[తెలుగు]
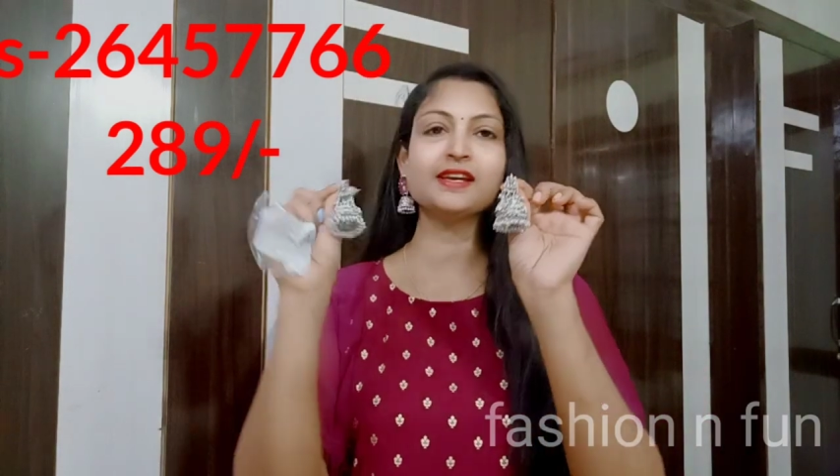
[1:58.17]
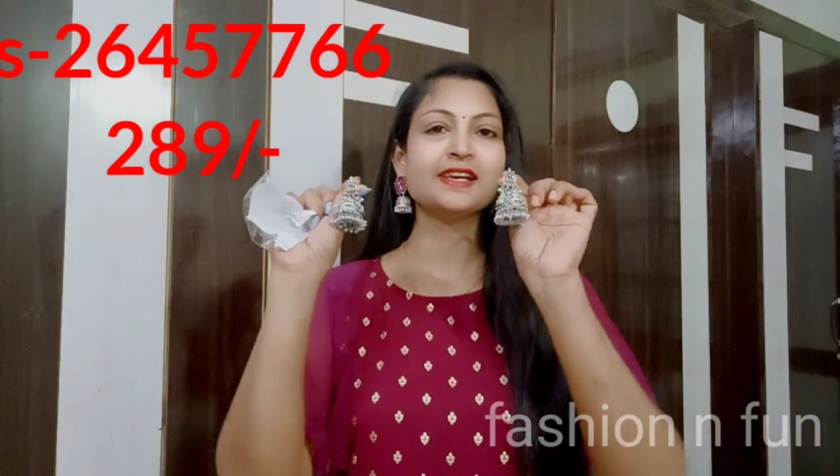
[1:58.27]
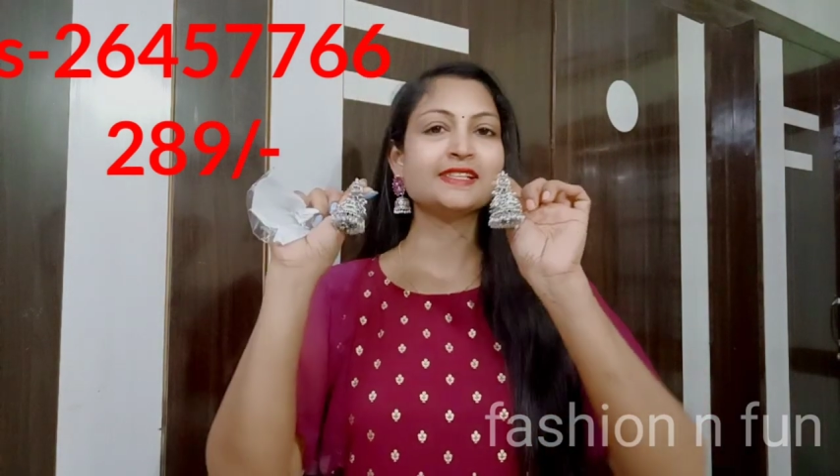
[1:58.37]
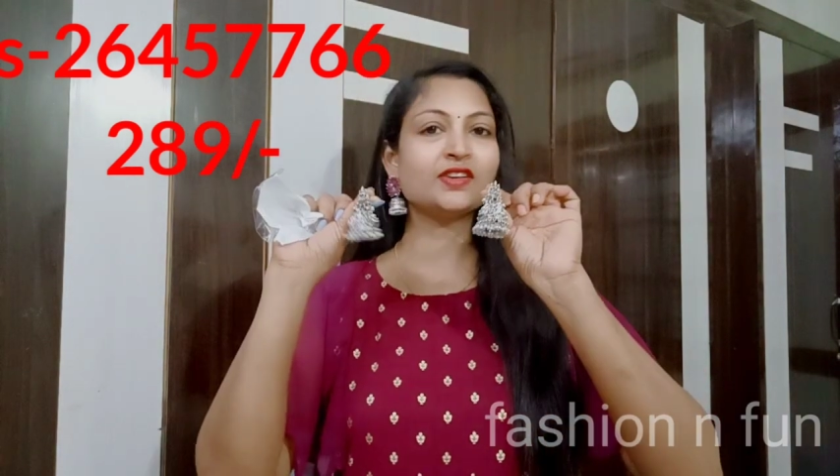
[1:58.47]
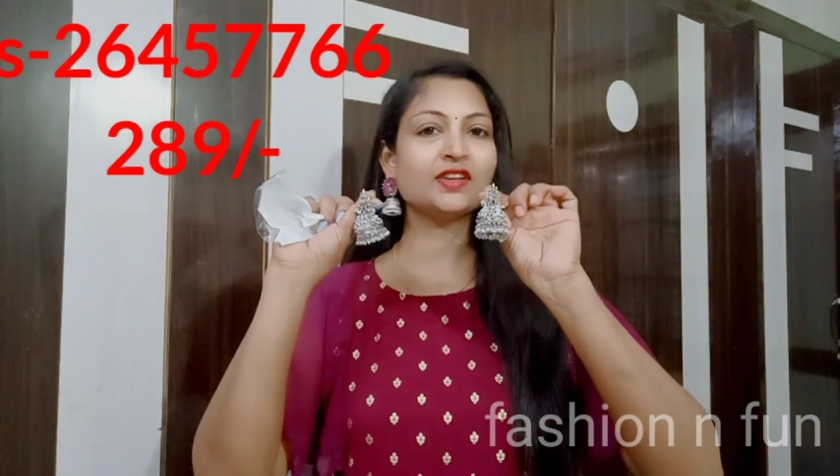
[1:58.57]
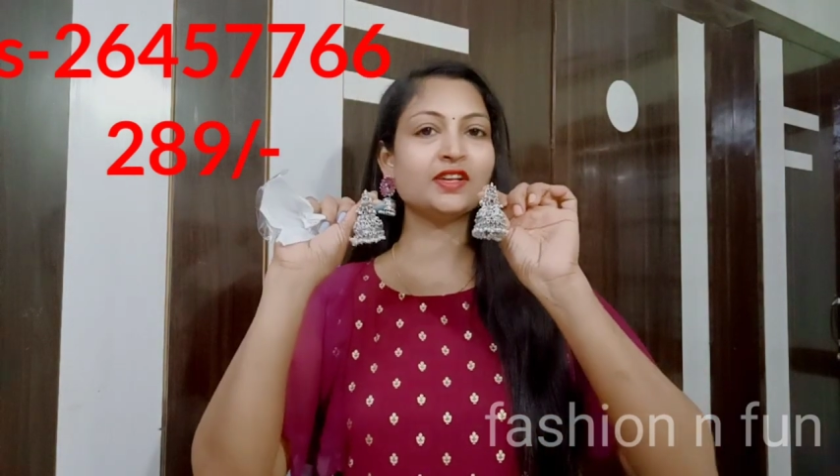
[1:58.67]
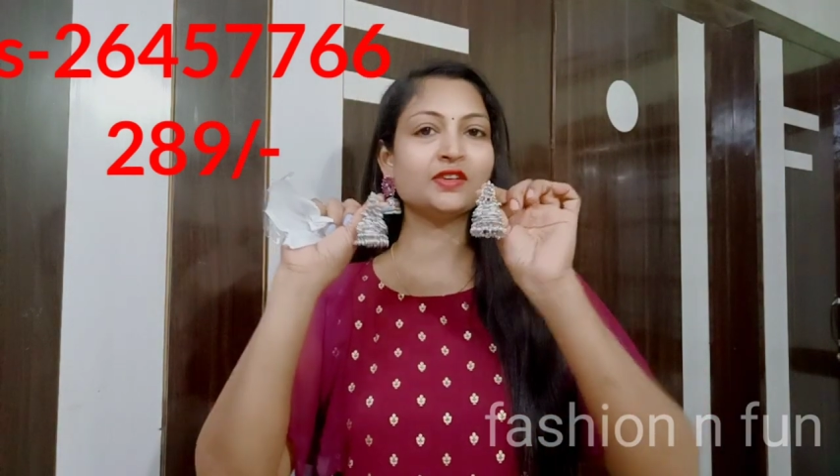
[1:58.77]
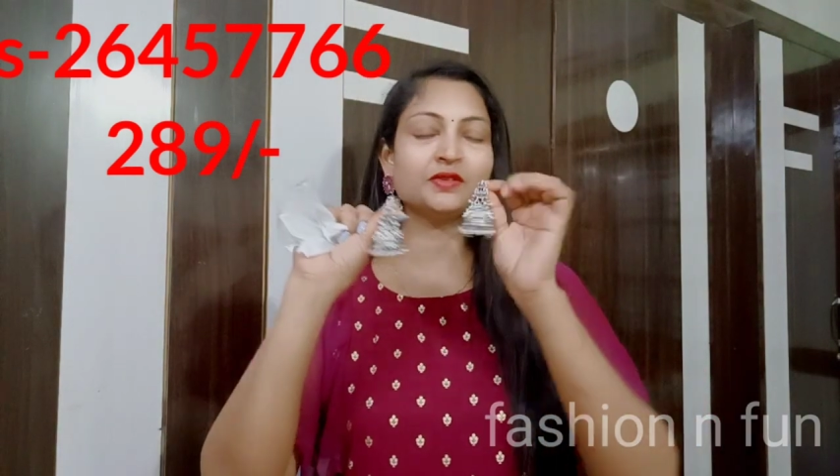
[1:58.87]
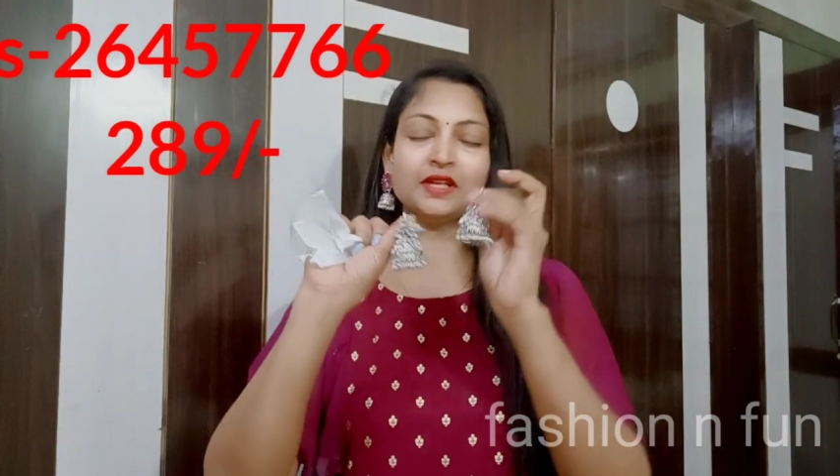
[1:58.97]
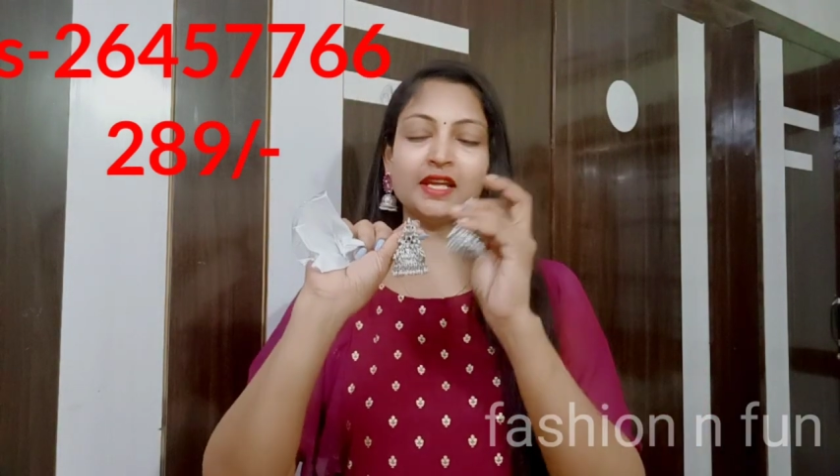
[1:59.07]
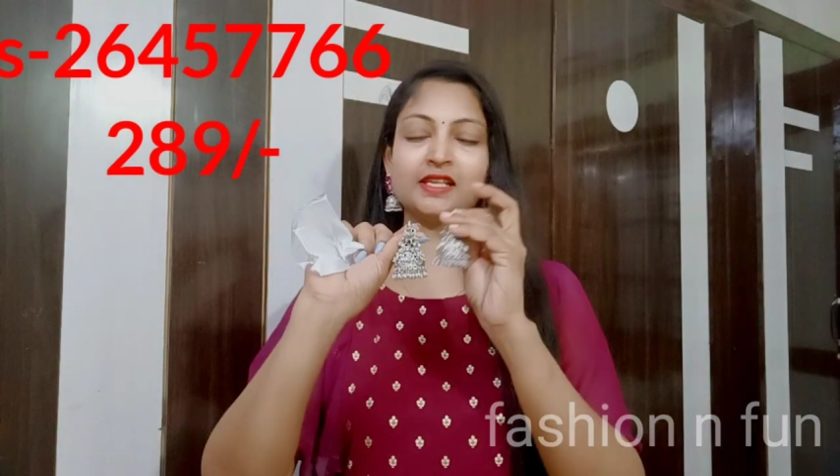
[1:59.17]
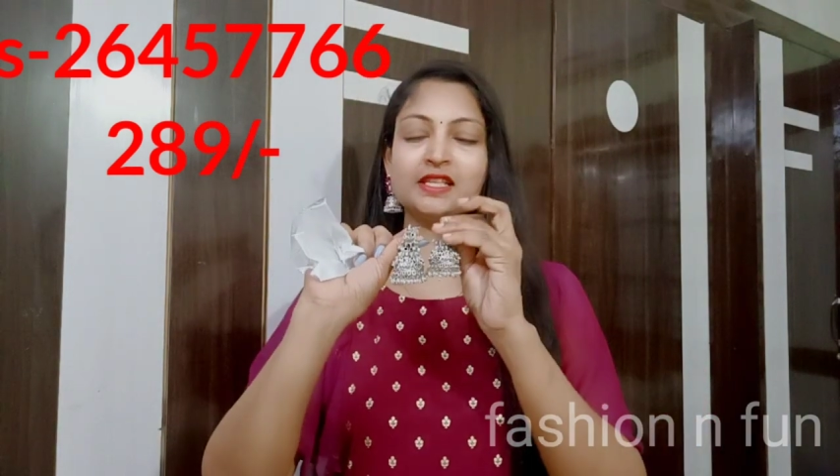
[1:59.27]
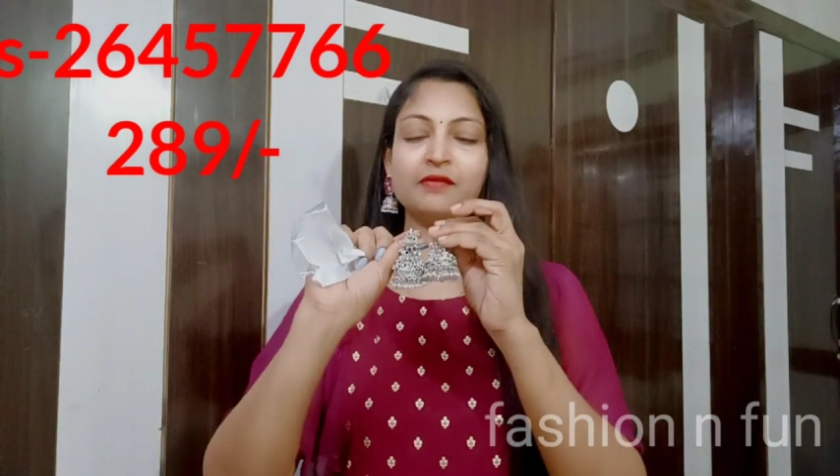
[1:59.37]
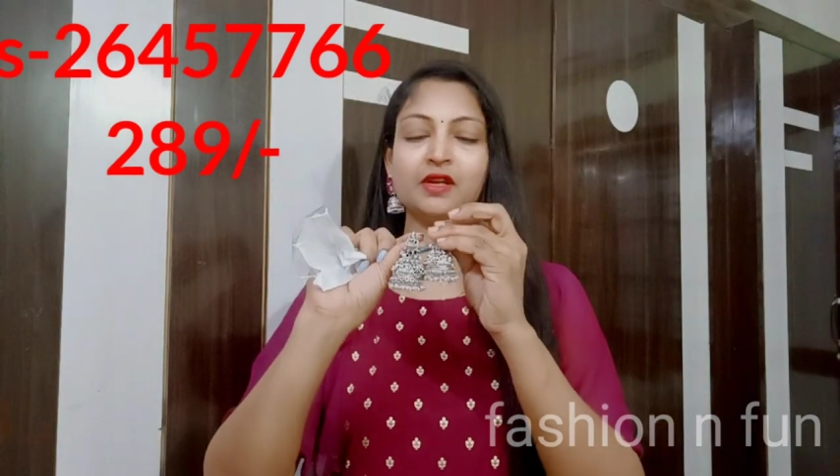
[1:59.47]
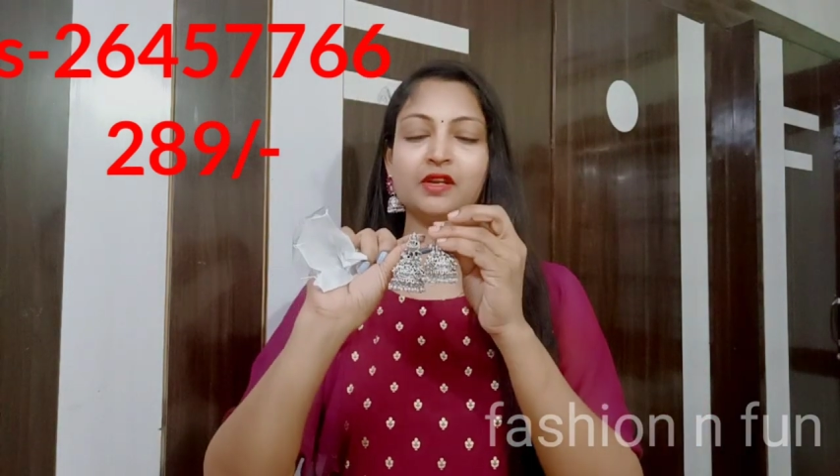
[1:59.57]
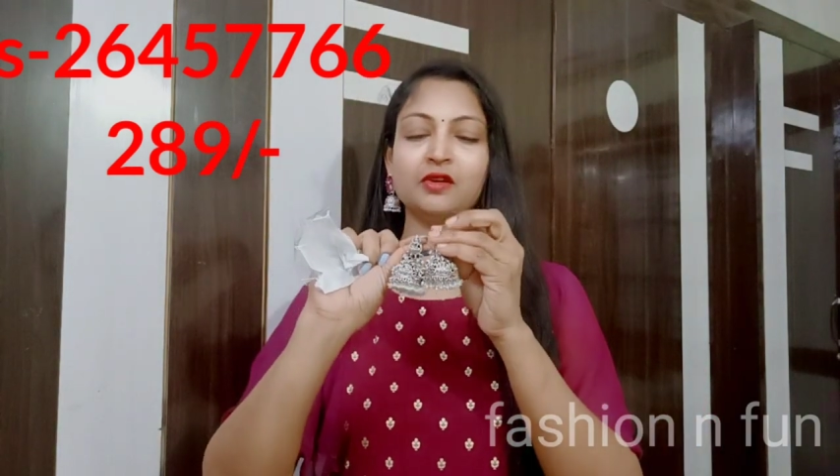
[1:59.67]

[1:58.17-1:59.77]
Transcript: సో నేను నెక్స్ట్ టైం వీడియోలో